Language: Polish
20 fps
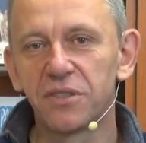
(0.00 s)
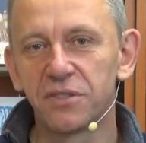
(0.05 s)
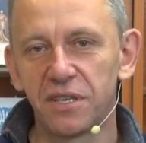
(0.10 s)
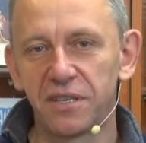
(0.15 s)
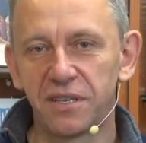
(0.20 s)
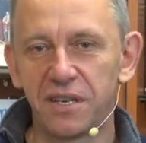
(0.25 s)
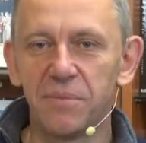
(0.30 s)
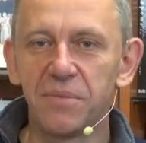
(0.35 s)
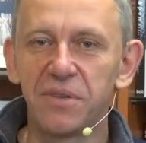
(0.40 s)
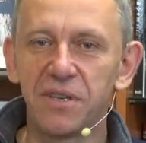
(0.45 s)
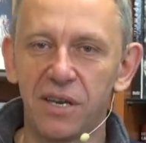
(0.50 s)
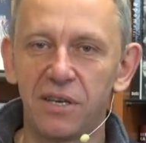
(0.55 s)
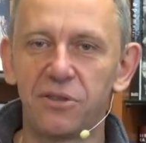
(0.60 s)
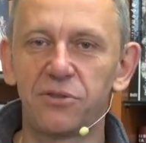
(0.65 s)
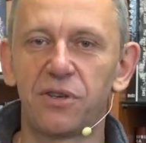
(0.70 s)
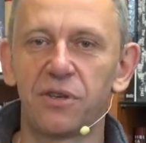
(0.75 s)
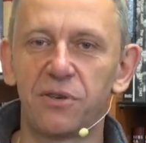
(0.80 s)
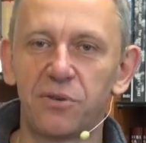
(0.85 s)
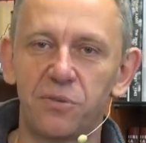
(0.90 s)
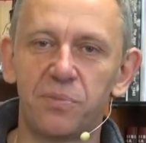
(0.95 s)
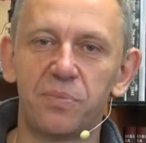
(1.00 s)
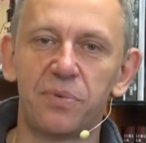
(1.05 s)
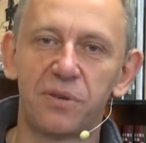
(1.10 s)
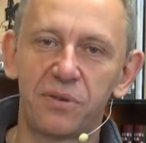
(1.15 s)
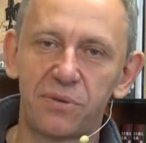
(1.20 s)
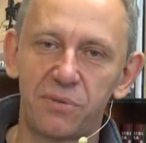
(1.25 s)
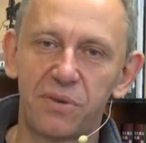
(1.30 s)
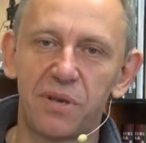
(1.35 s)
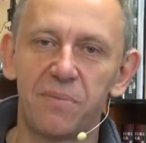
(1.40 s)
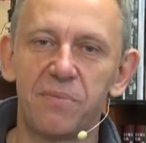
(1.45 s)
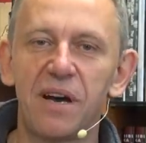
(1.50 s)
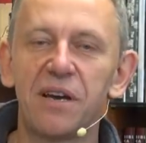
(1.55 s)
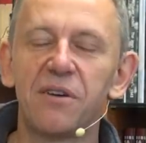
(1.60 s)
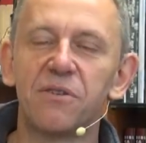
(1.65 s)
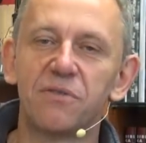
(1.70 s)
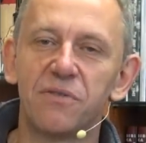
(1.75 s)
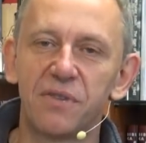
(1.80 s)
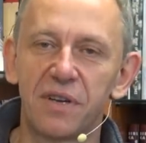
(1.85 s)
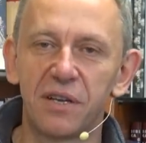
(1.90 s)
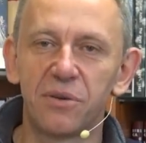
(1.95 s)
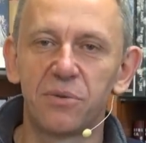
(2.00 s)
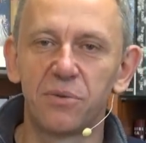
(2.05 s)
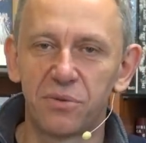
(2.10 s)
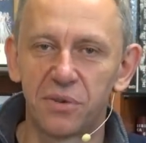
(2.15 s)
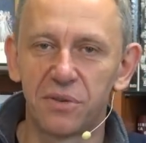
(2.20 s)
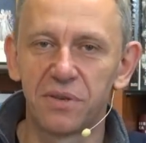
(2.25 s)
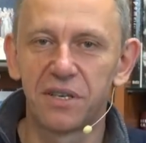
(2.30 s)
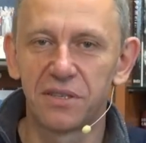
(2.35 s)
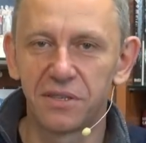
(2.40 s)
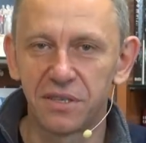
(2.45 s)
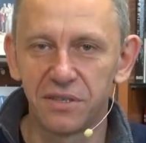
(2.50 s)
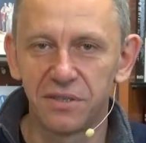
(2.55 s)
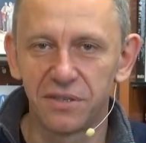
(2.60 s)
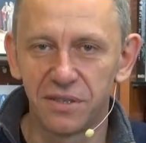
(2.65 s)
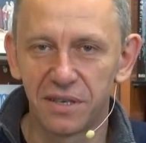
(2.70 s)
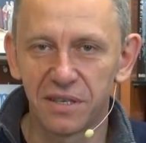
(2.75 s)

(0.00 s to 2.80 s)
że te mniejsze grupy, które mają w ręku to narzędzie,